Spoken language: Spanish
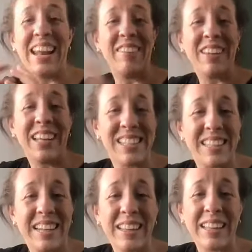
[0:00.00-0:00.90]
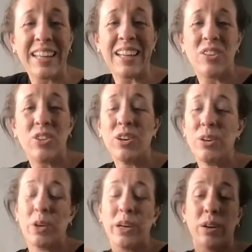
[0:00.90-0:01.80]
la vida se trata de esto,
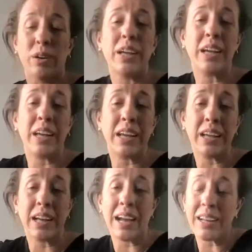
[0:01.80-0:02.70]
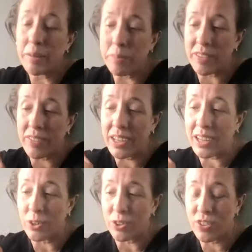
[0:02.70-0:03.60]
y bueno, eh, ahí empecé
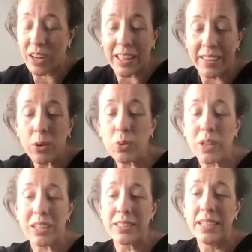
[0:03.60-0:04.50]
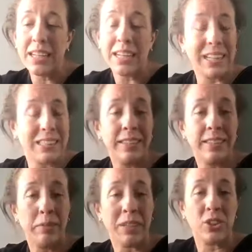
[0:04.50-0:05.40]
a conocer las deudas, las
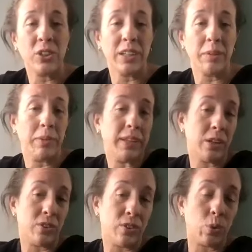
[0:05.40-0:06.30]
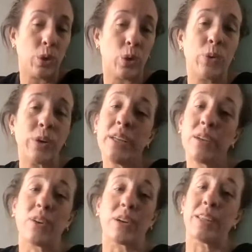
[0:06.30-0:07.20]
intimaciones de los estudios
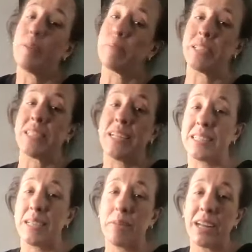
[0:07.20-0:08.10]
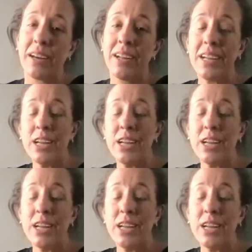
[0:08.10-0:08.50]
jurídicos que te empiezan a llamar,